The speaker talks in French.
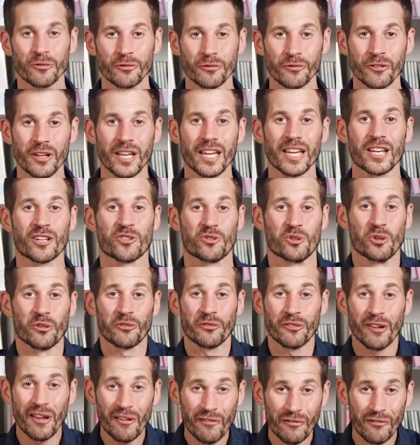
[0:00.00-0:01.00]
fais et que je
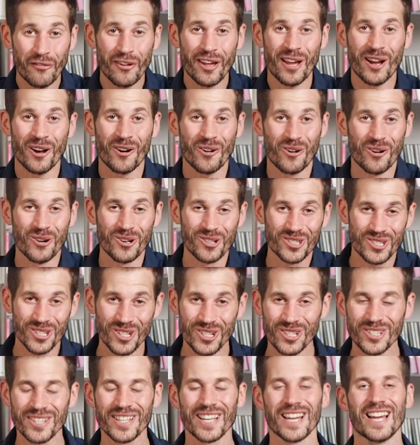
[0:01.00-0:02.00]
fais faire aux
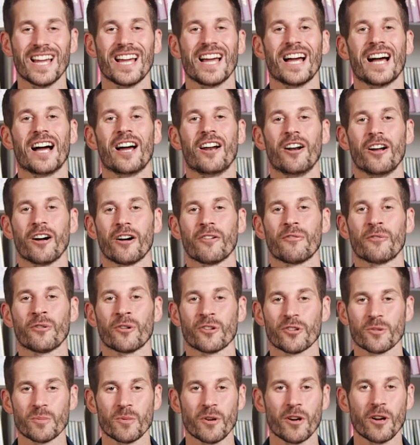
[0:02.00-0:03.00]
autres, alors
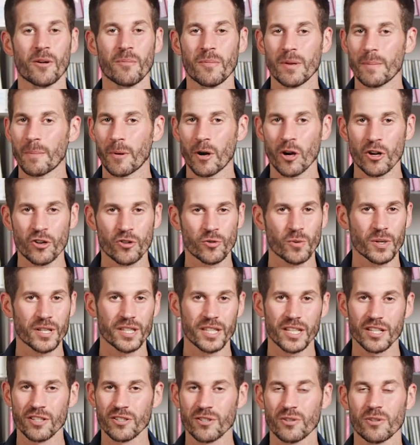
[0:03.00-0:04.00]
franchement, mes proches vont être
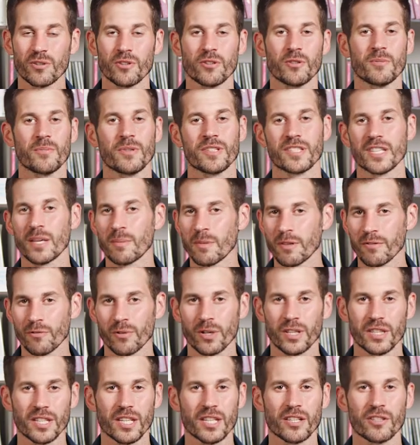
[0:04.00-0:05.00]
déçus, mes amis vont
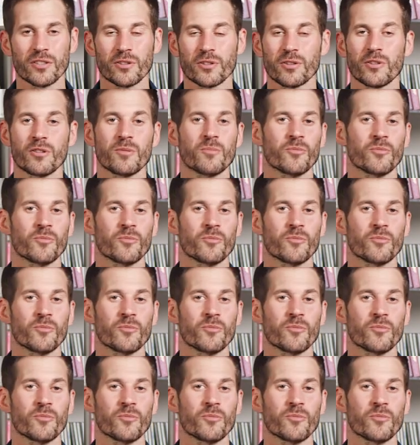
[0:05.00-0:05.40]
être déçus,